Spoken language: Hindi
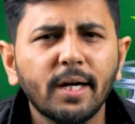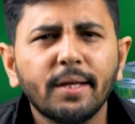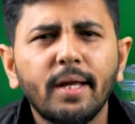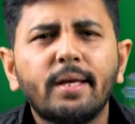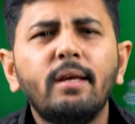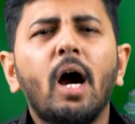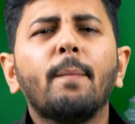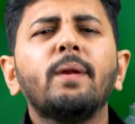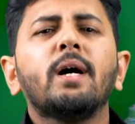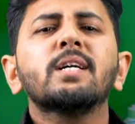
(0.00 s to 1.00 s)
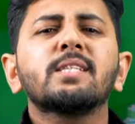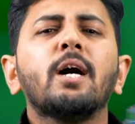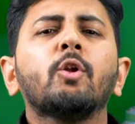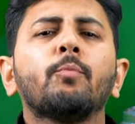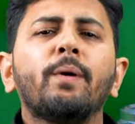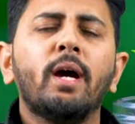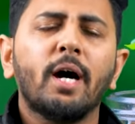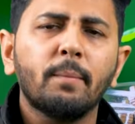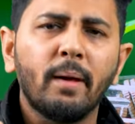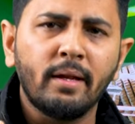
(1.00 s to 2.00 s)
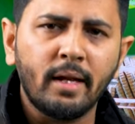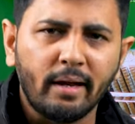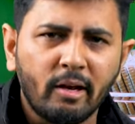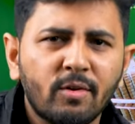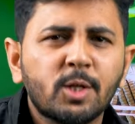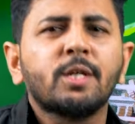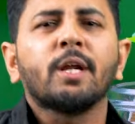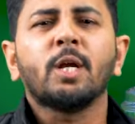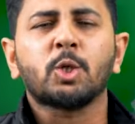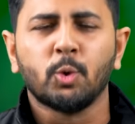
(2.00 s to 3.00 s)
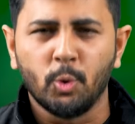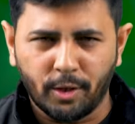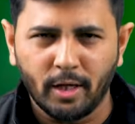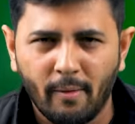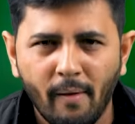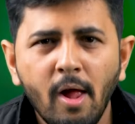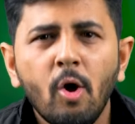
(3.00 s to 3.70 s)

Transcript: करिए कि आपने हजार रुपए हर महीने इन्वेस्ट करना शुरू किया